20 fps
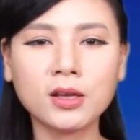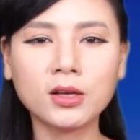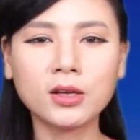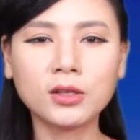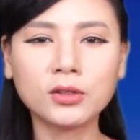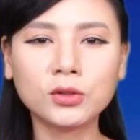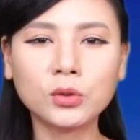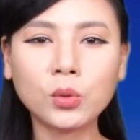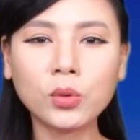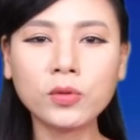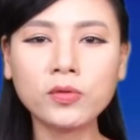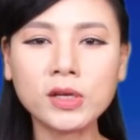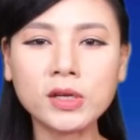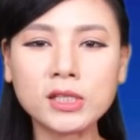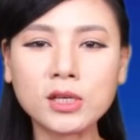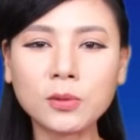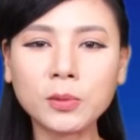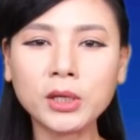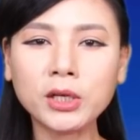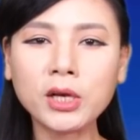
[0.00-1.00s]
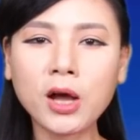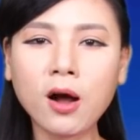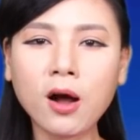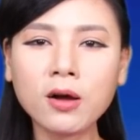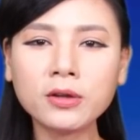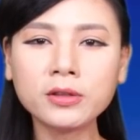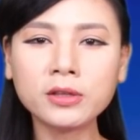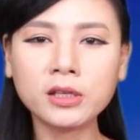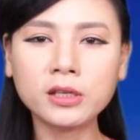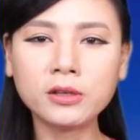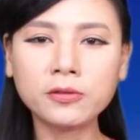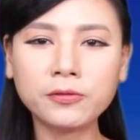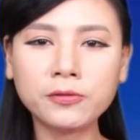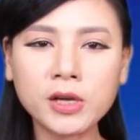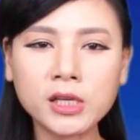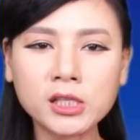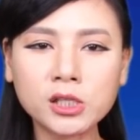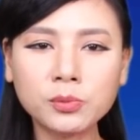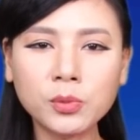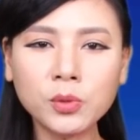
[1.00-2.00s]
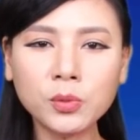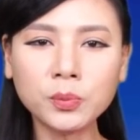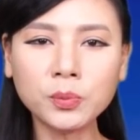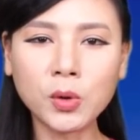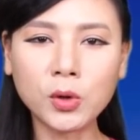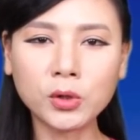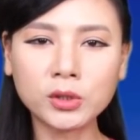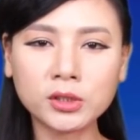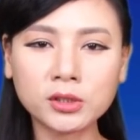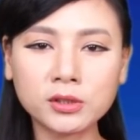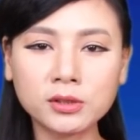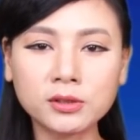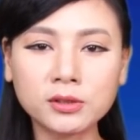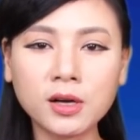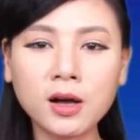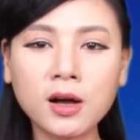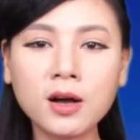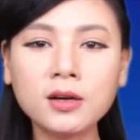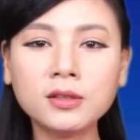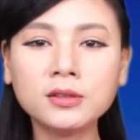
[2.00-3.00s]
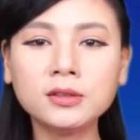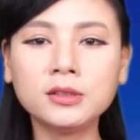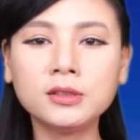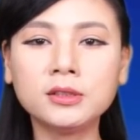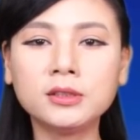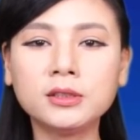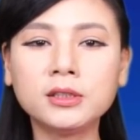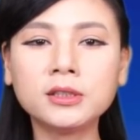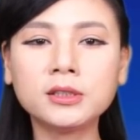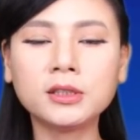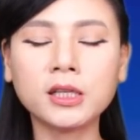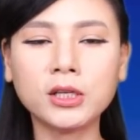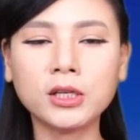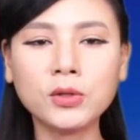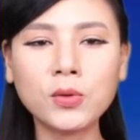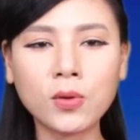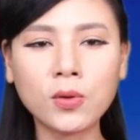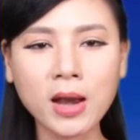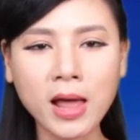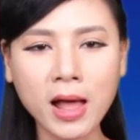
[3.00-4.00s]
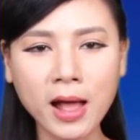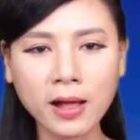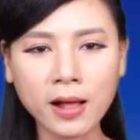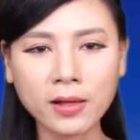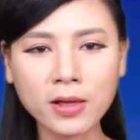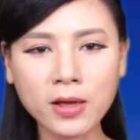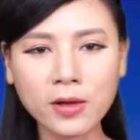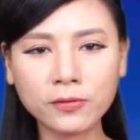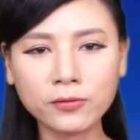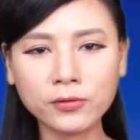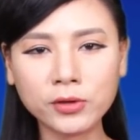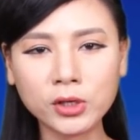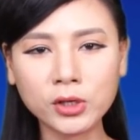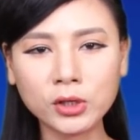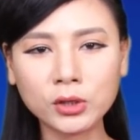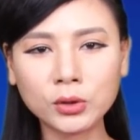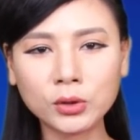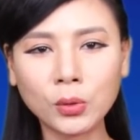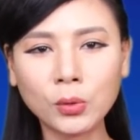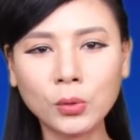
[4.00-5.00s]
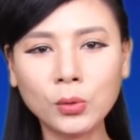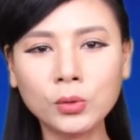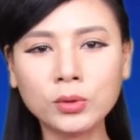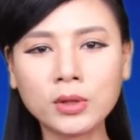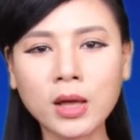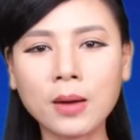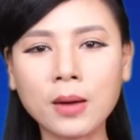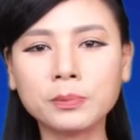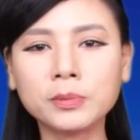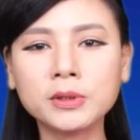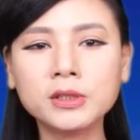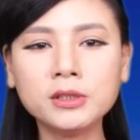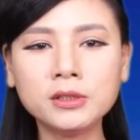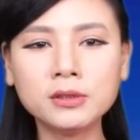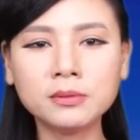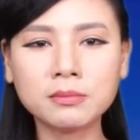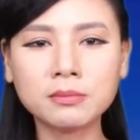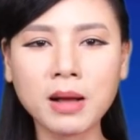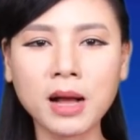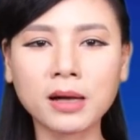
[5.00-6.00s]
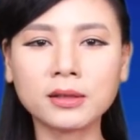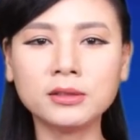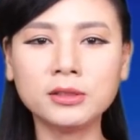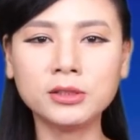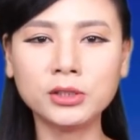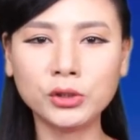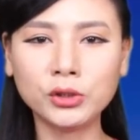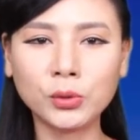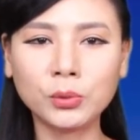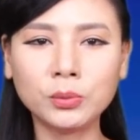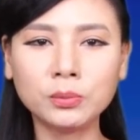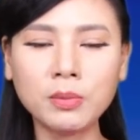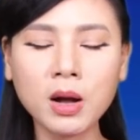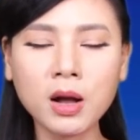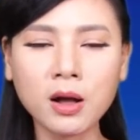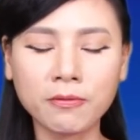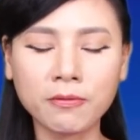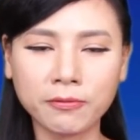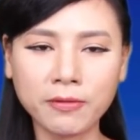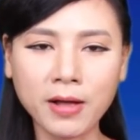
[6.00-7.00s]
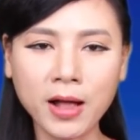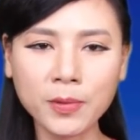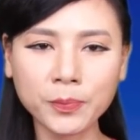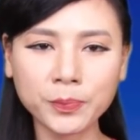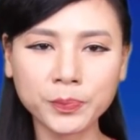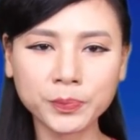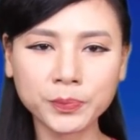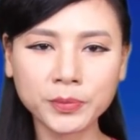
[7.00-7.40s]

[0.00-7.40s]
Thưa quý vị, trong khi đó thì Facebook bồi thường hơn nửa tỷ đô la vì thu thập gương mặt người dùng bất hợp pháp.